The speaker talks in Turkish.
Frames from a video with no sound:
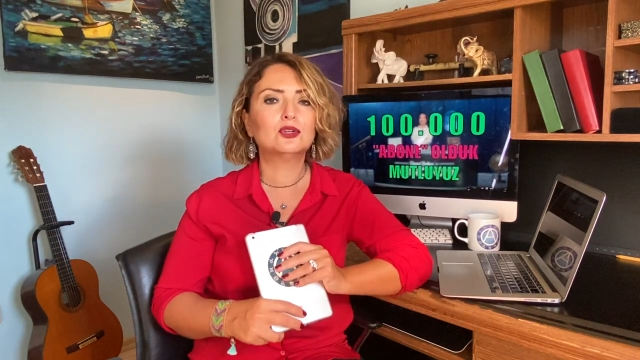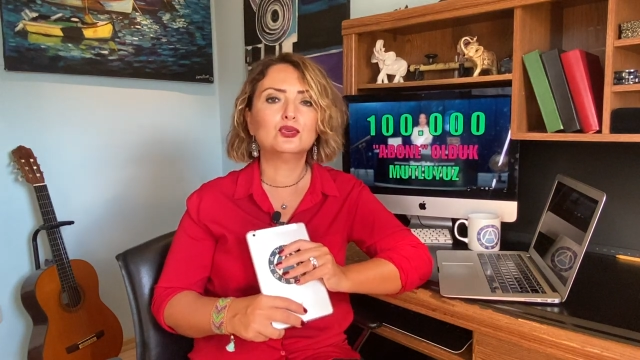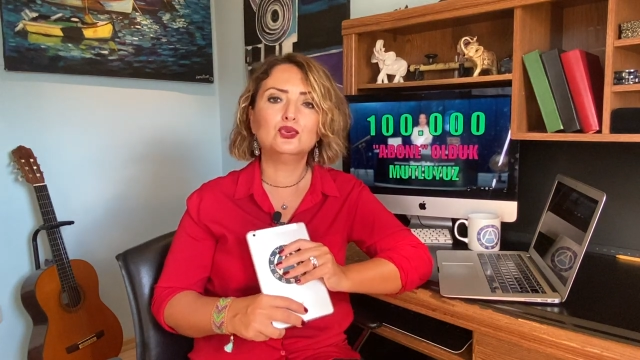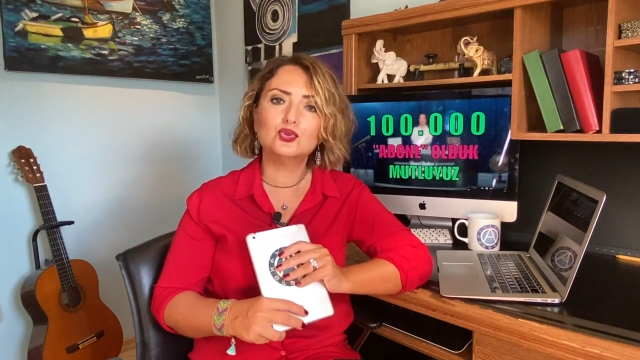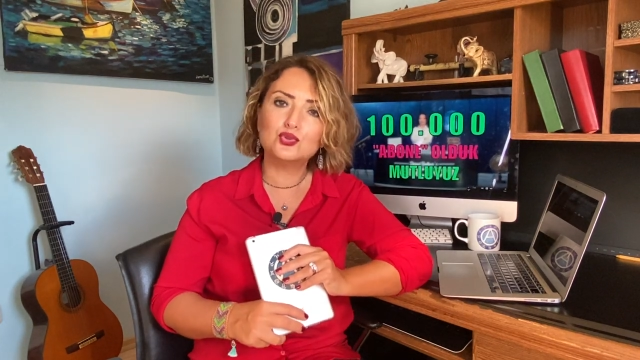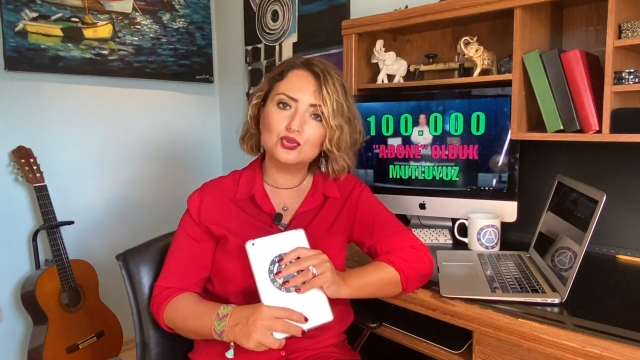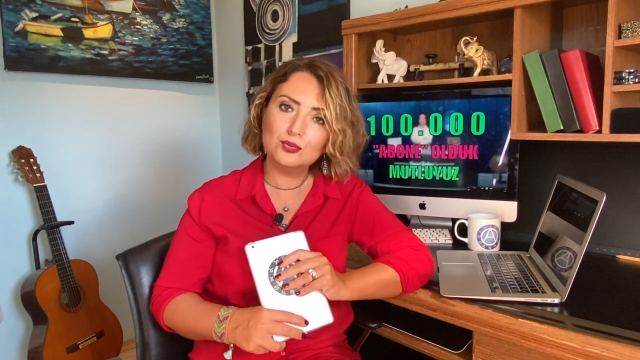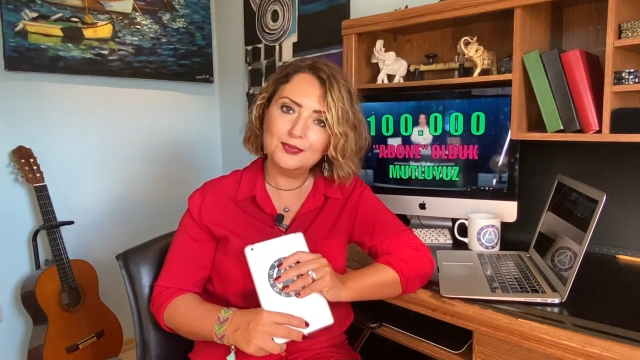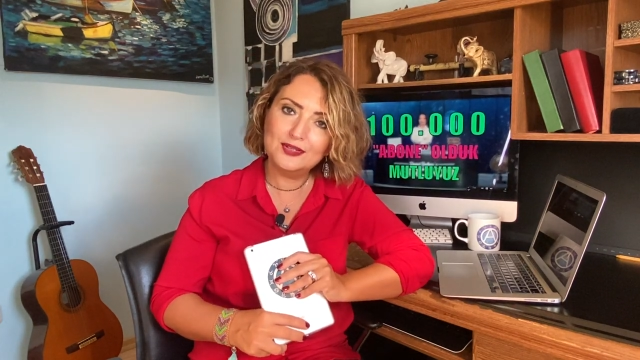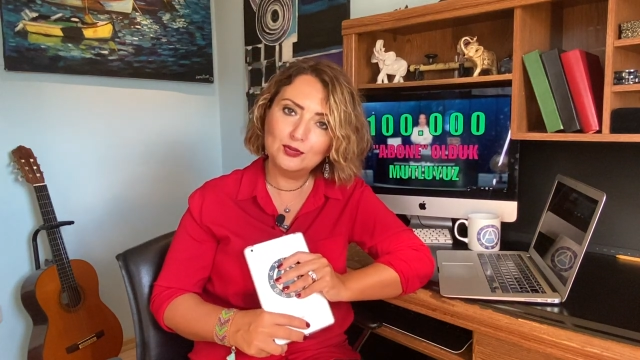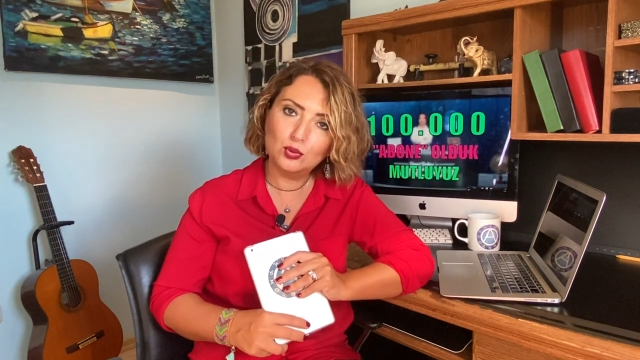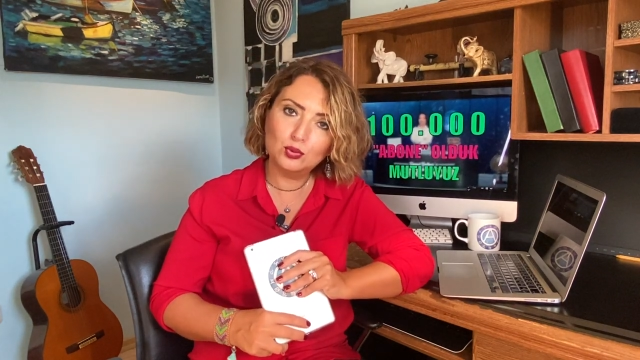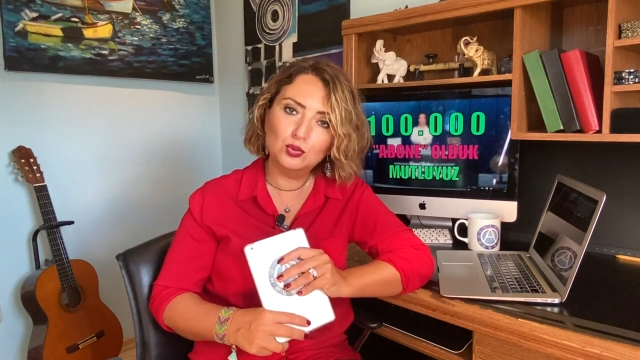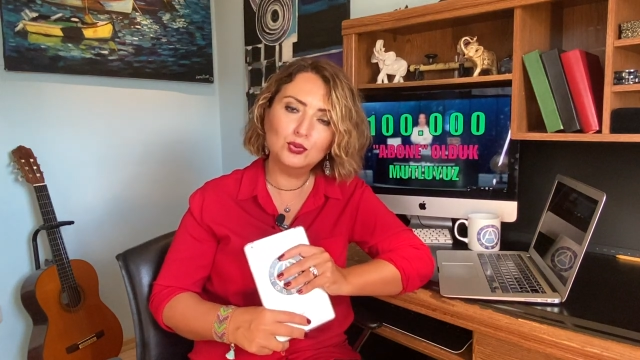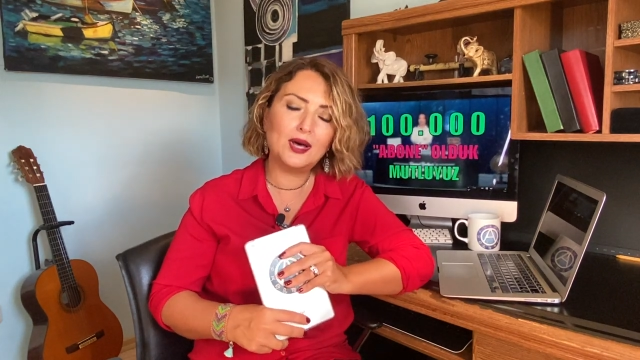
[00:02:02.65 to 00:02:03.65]
güçlü bir
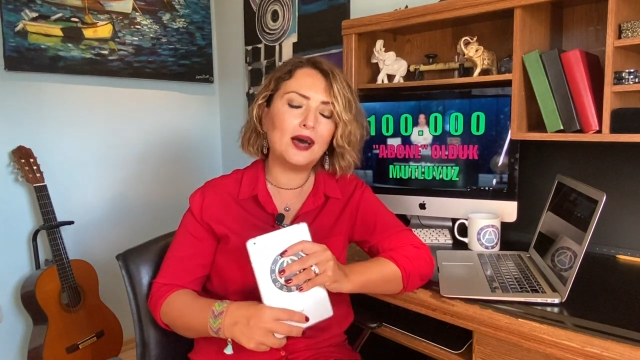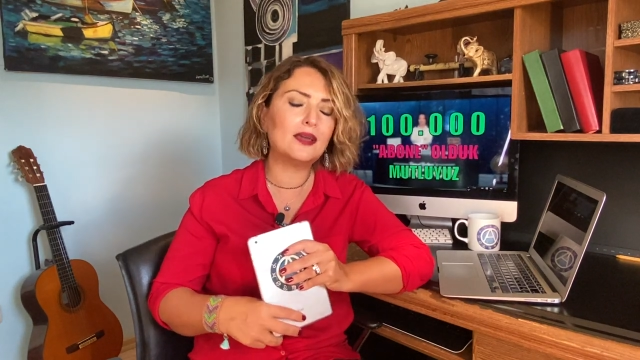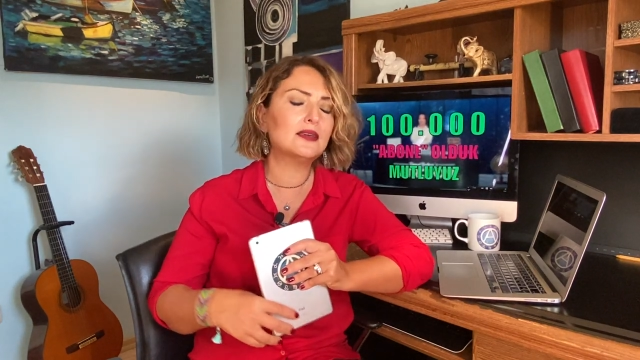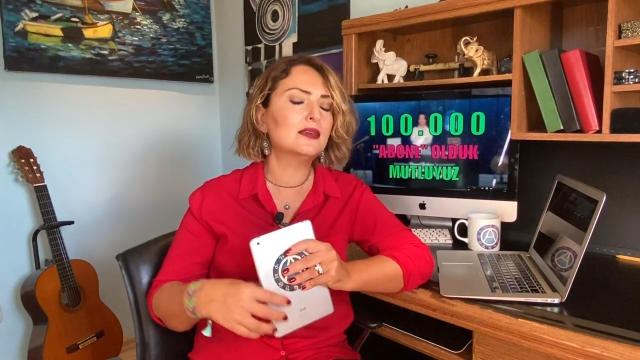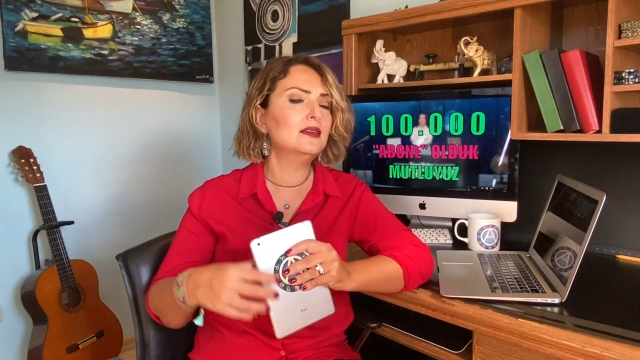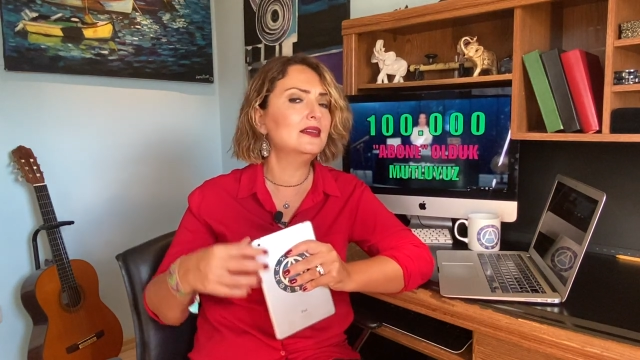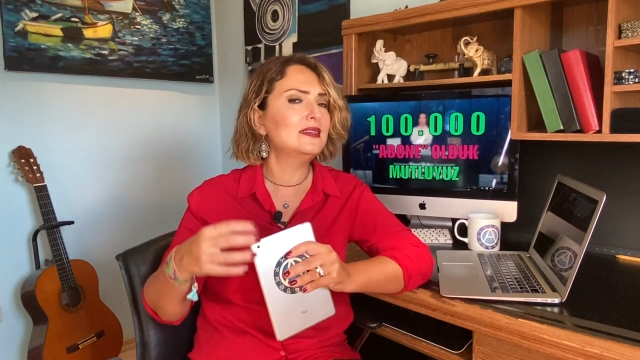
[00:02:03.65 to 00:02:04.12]
Dolunay,